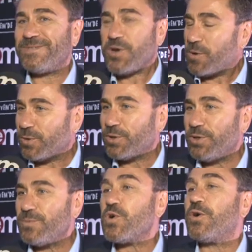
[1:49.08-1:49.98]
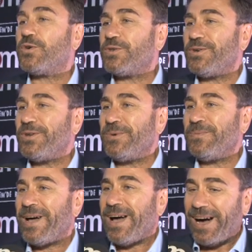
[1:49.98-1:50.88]
Çok mutluyum, çok gururluyum.
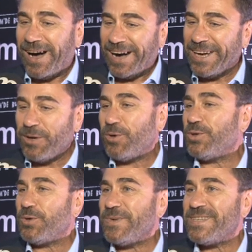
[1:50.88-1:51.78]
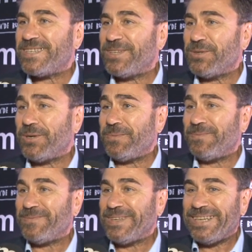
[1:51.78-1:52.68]
Aile olduğumu hissediyorum.
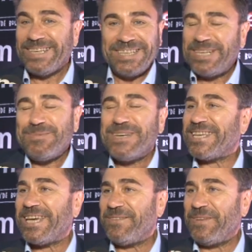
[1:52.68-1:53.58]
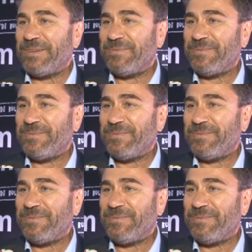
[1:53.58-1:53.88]
İnanılmaz keyifliyim.